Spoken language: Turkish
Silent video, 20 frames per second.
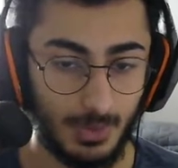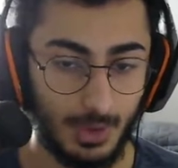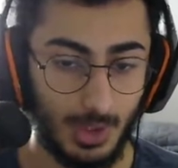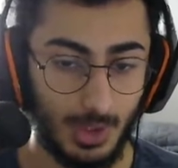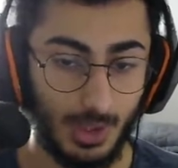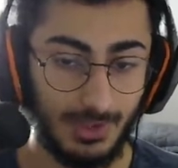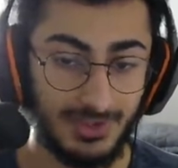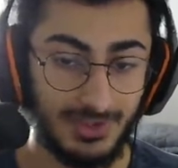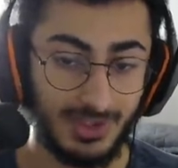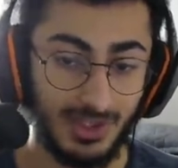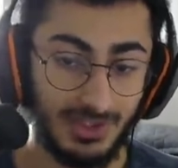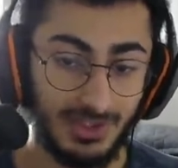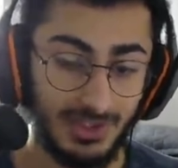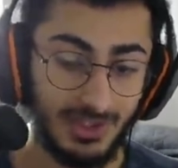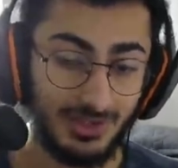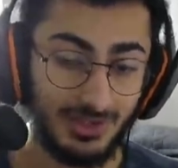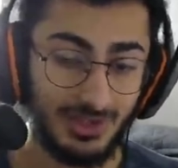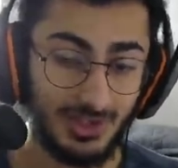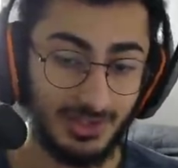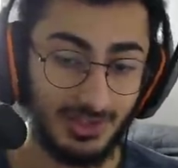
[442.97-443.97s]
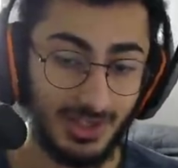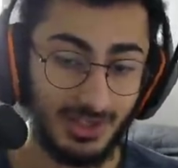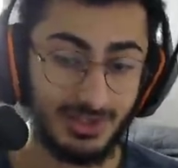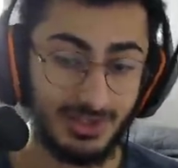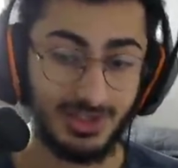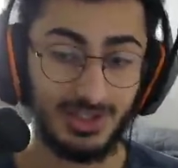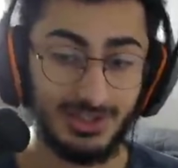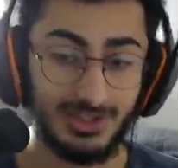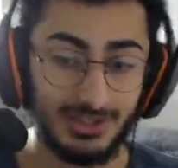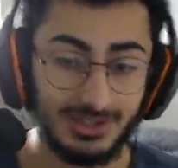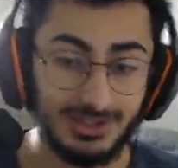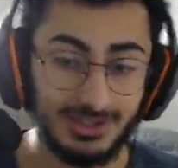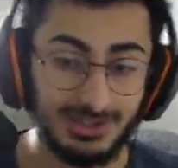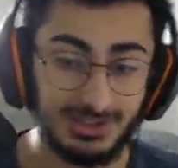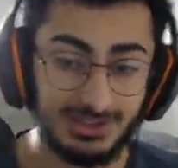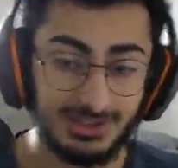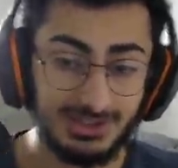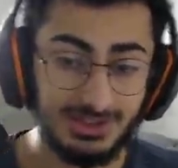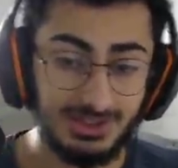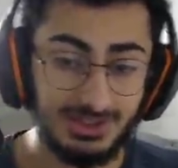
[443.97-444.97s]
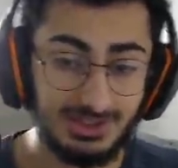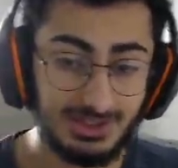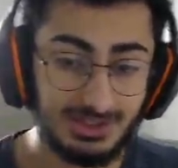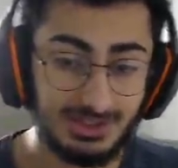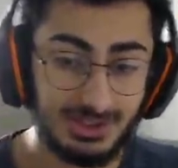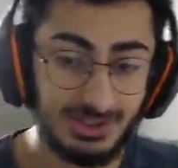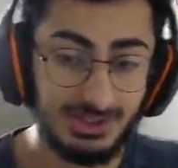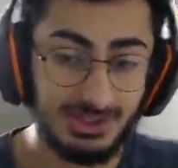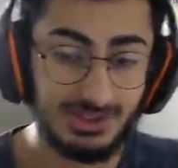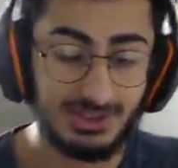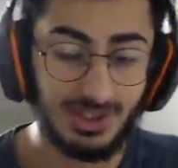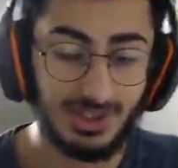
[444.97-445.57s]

Hayır hayır hayır hayır hayır hayır hayır hayır hayır